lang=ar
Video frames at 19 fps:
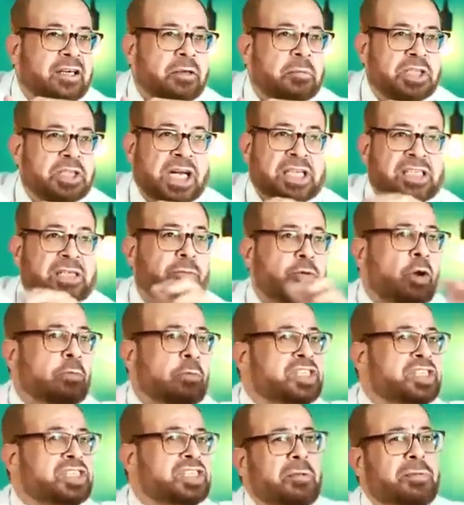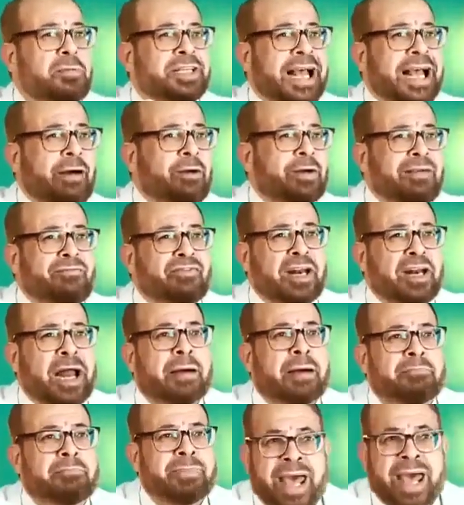مش هسيب لهم السرير بتاعه وانام في
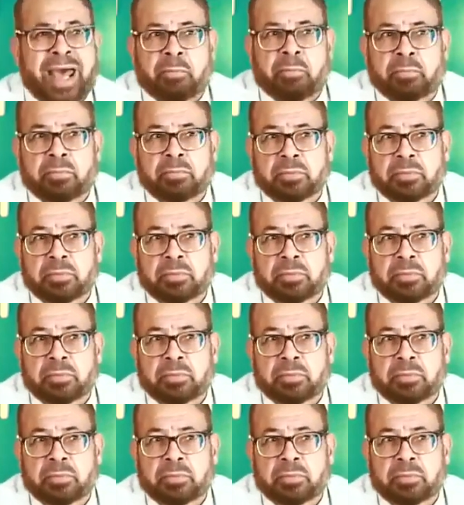الحمام